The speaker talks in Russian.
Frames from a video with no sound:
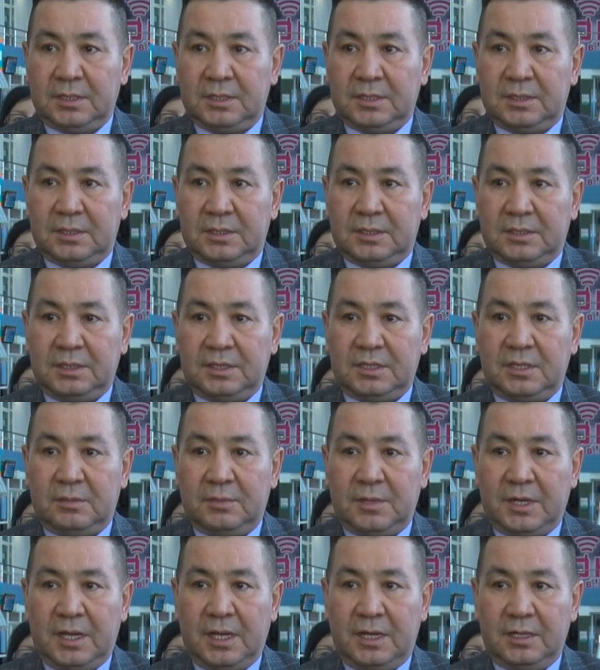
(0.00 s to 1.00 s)
э,
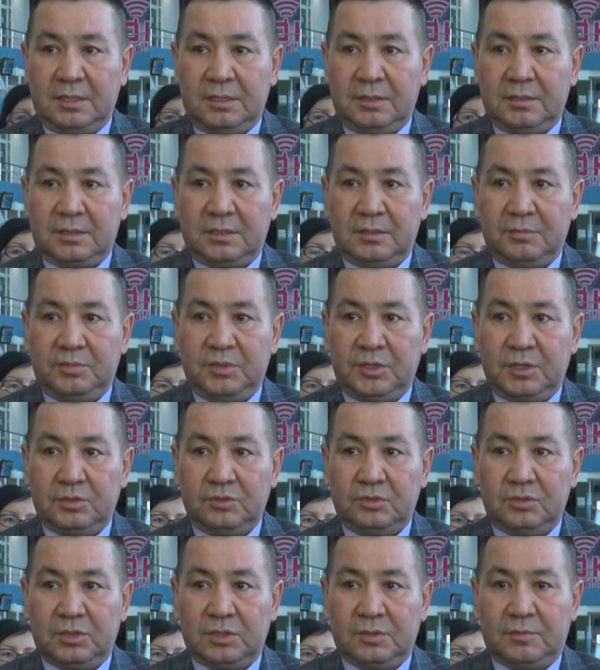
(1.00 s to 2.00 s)
недомогание
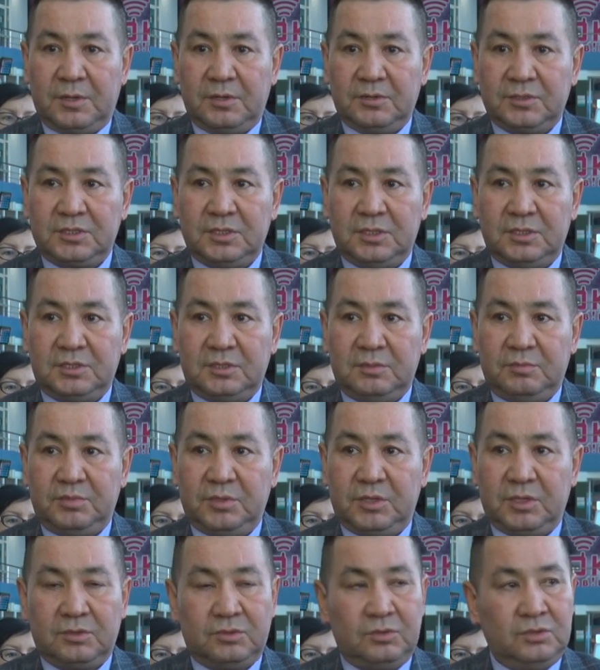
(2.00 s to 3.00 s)
температуры, повышение
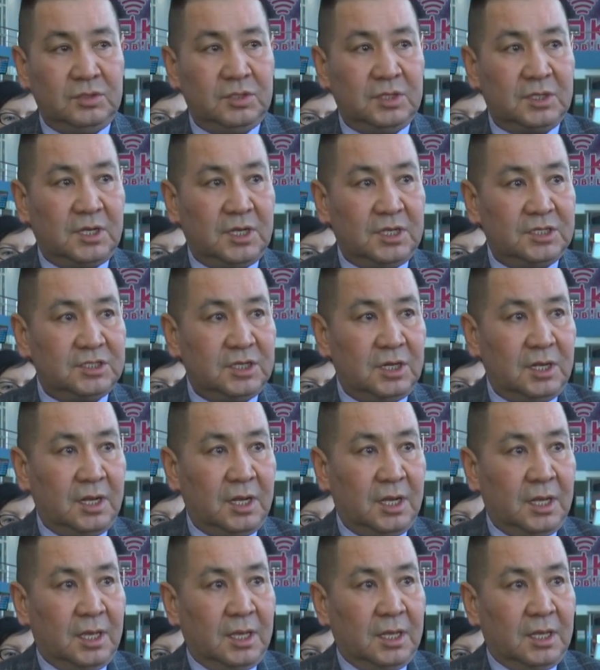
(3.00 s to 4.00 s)
температуры, кашель.
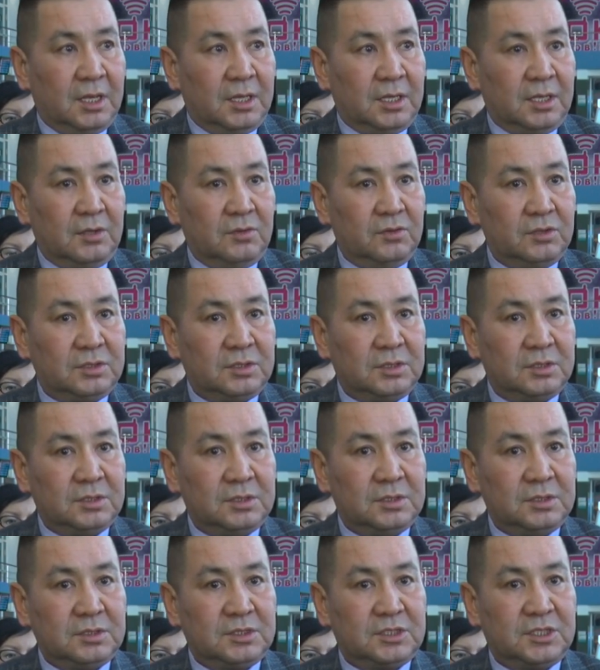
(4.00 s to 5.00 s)
И вот
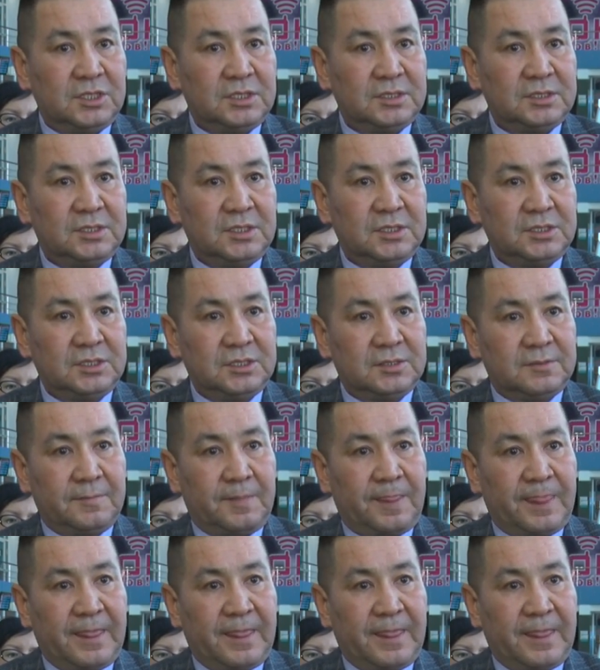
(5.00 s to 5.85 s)
сейчас, значит,